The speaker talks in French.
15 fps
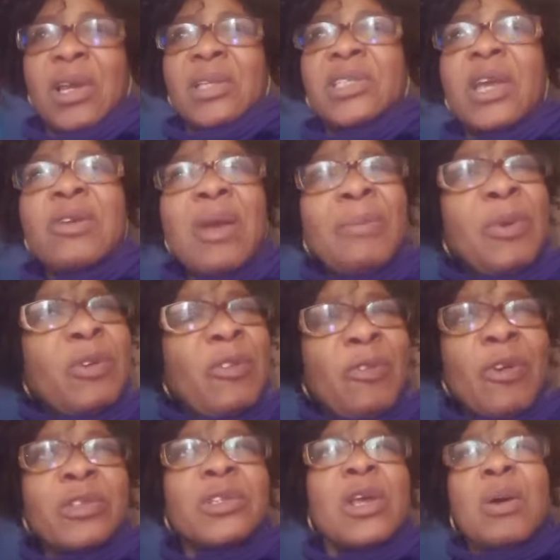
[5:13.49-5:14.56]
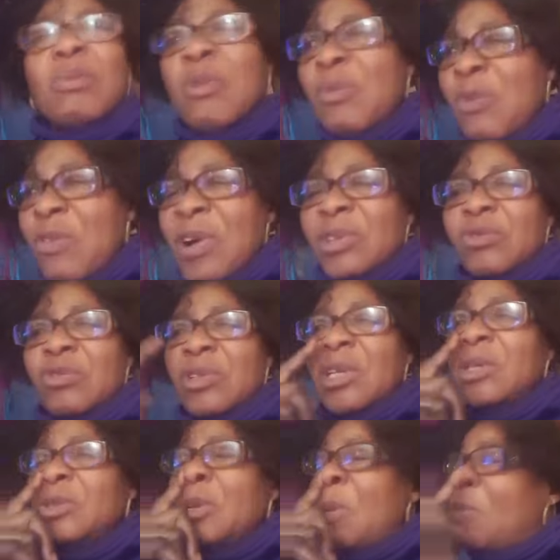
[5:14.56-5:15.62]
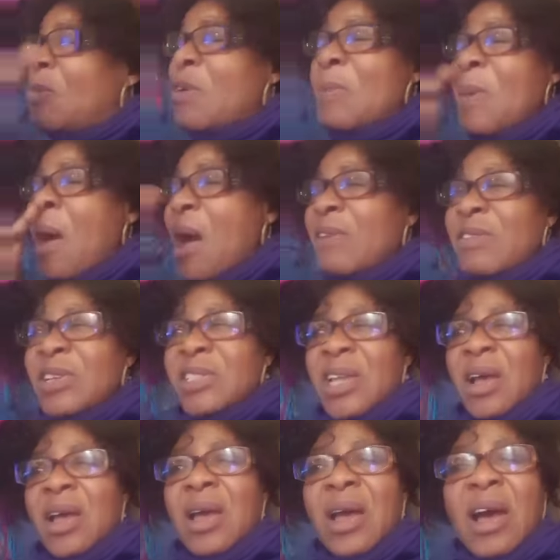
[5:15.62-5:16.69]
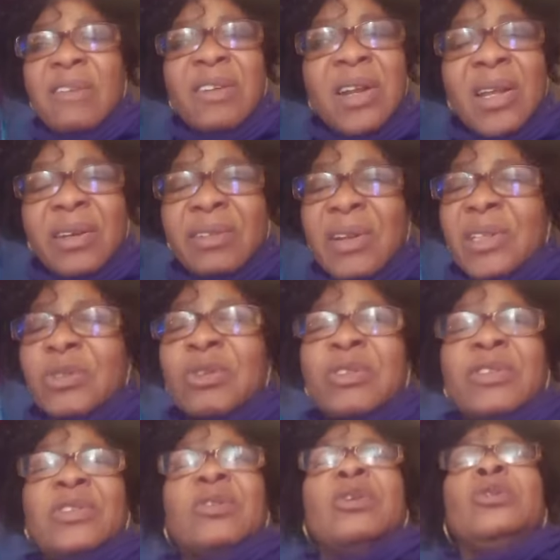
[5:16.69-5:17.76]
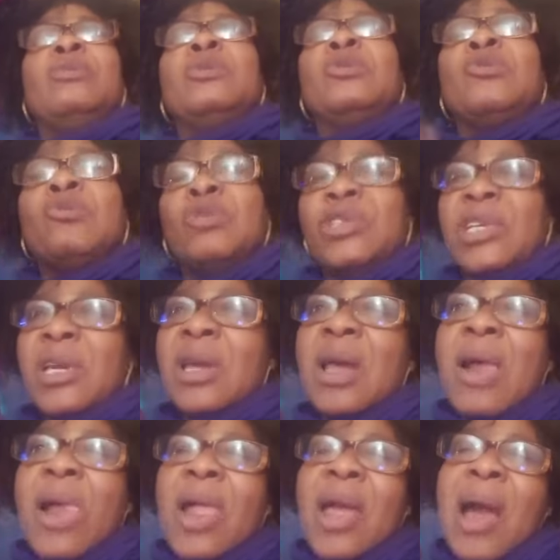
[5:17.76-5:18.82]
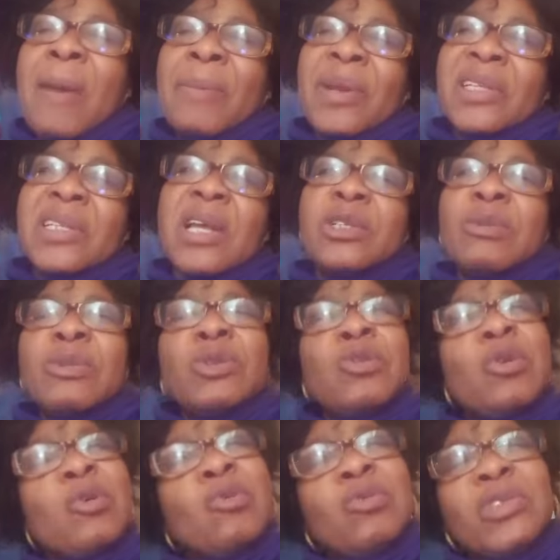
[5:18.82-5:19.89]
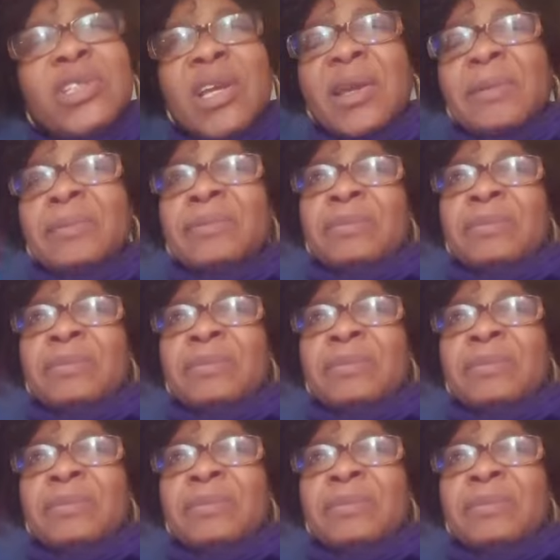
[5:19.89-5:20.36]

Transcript: J'ai eu un peu de force pour pouvoir tourner. Je ne pouvais pas avant ça, avant la révélation divine. Donc je me suis couché. Et après ça, je me suis recouché.